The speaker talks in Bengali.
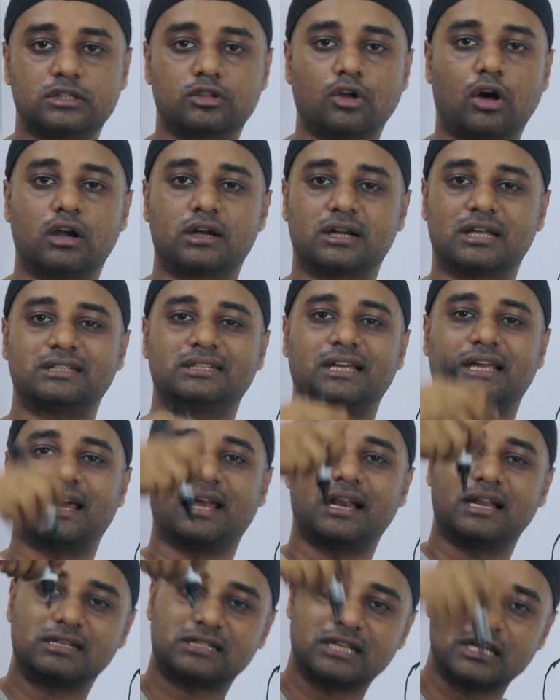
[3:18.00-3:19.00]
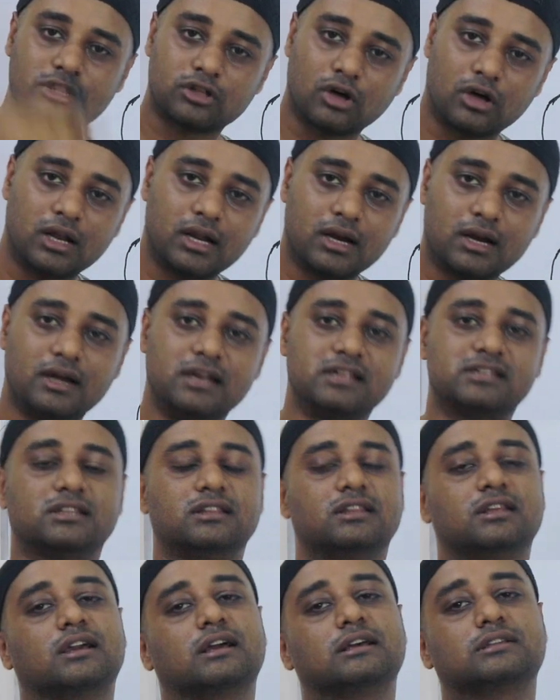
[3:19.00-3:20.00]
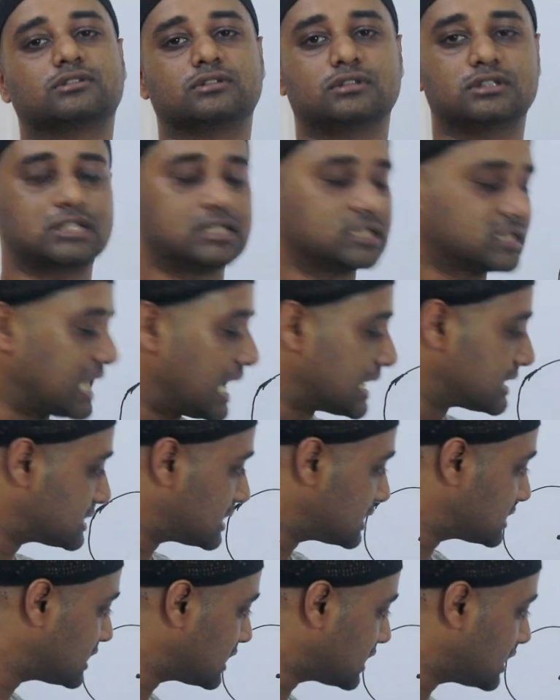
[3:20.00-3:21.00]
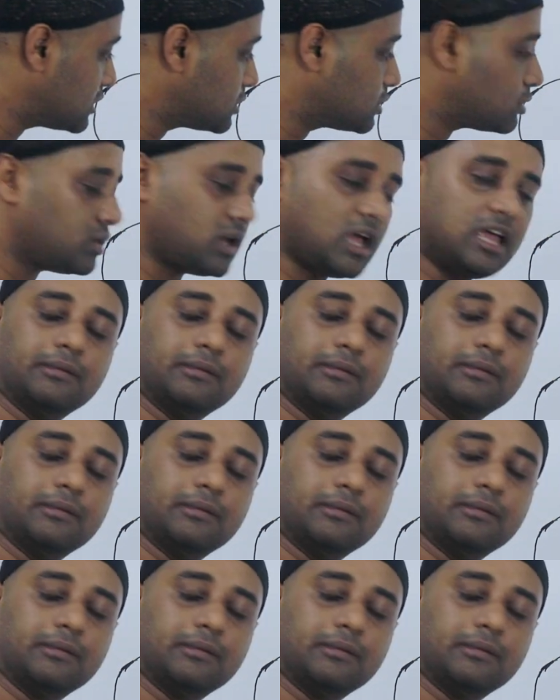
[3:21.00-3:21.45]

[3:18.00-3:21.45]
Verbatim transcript: তলটা যেখানে সেই তলের নিচের দিকে কাজ করতেছে তো তার সাথে কিন্তু